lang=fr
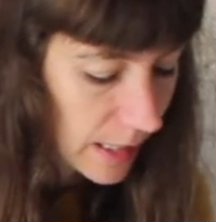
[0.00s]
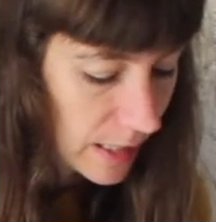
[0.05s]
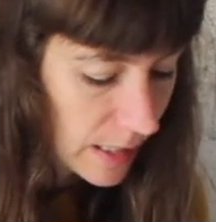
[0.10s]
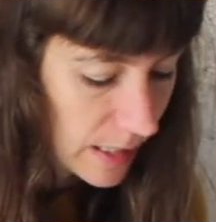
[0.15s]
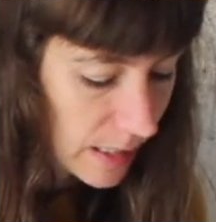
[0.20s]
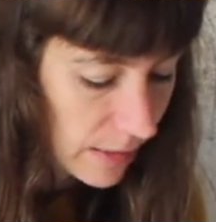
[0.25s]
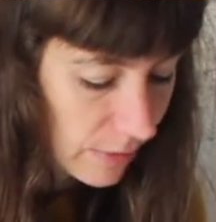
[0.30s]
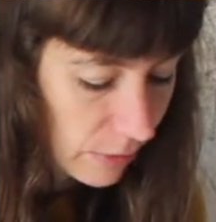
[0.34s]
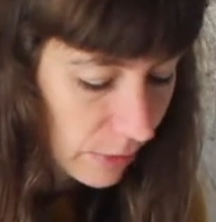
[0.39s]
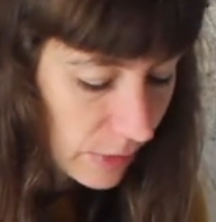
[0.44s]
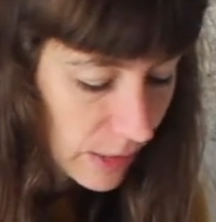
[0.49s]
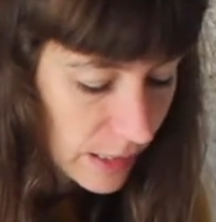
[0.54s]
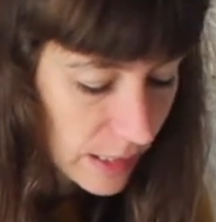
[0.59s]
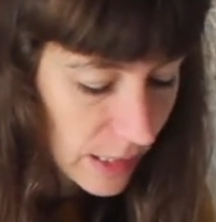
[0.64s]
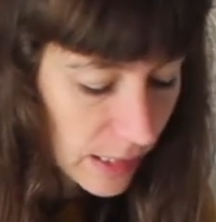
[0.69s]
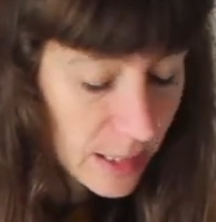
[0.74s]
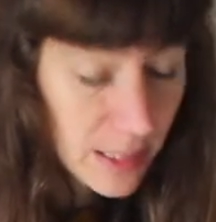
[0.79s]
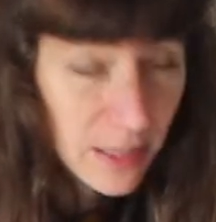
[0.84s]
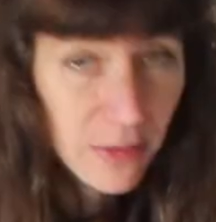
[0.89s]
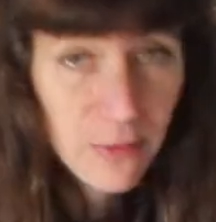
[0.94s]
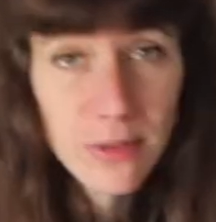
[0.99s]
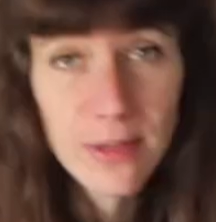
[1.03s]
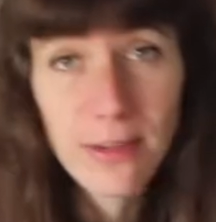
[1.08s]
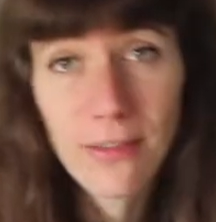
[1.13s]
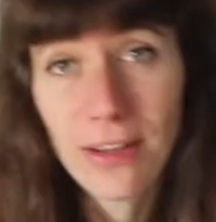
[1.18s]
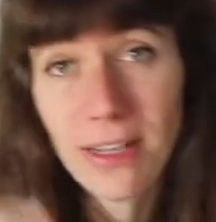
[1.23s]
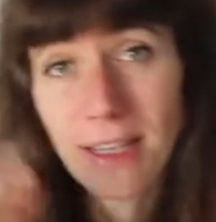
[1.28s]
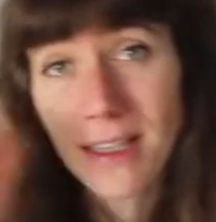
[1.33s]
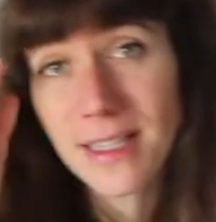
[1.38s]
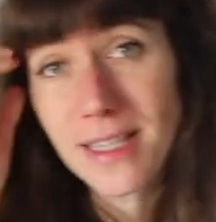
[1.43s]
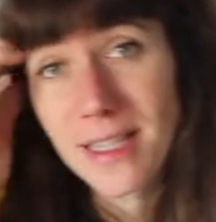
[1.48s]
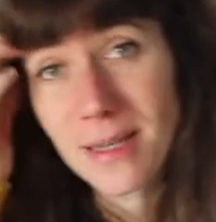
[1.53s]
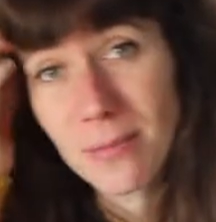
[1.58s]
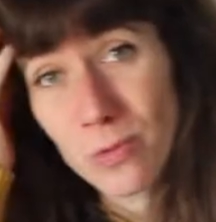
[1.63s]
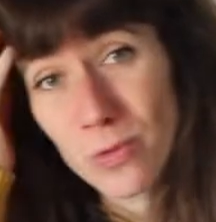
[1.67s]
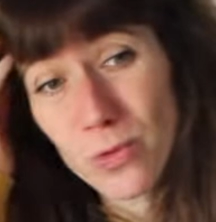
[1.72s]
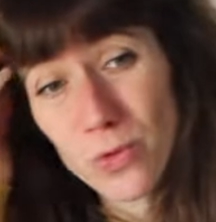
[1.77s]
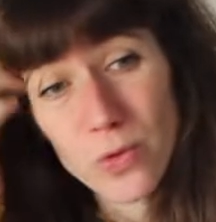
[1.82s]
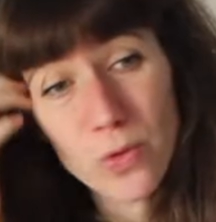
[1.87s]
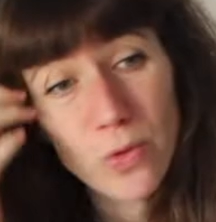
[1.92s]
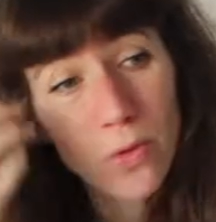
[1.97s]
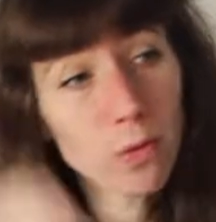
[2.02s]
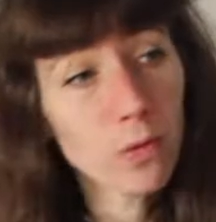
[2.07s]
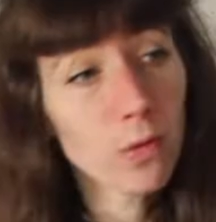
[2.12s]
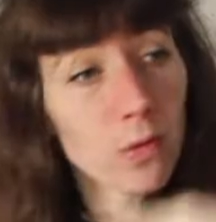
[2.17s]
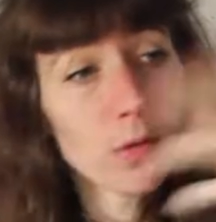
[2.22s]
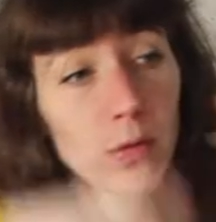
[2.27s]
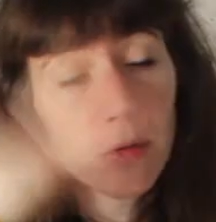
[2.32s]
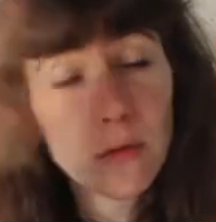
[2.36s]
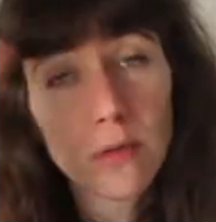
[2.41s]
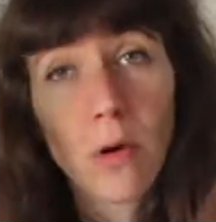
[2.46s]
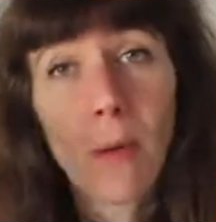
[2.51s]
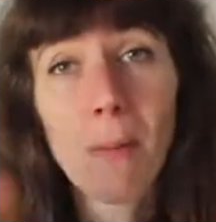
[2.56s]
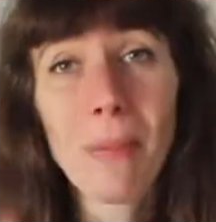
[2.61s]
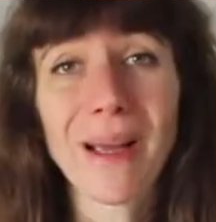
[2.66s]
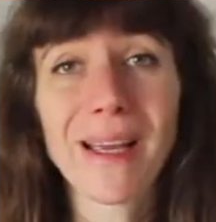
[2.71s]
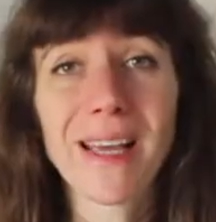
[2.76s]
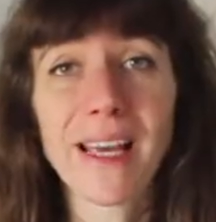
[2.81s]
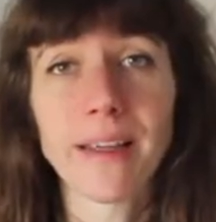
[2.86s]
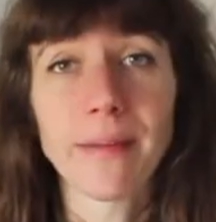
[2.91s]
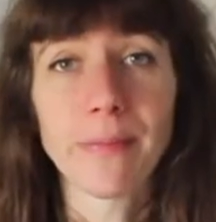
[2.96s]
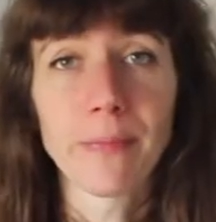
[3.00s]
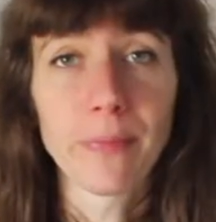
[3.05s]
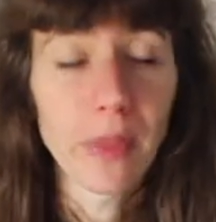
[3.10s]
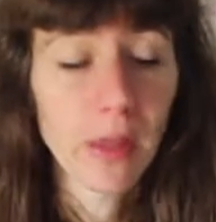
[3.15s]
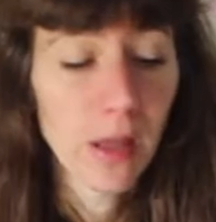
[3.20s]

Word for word: Ce qui vous dessert, c'est que vous avez les émotions euh, en pagaille.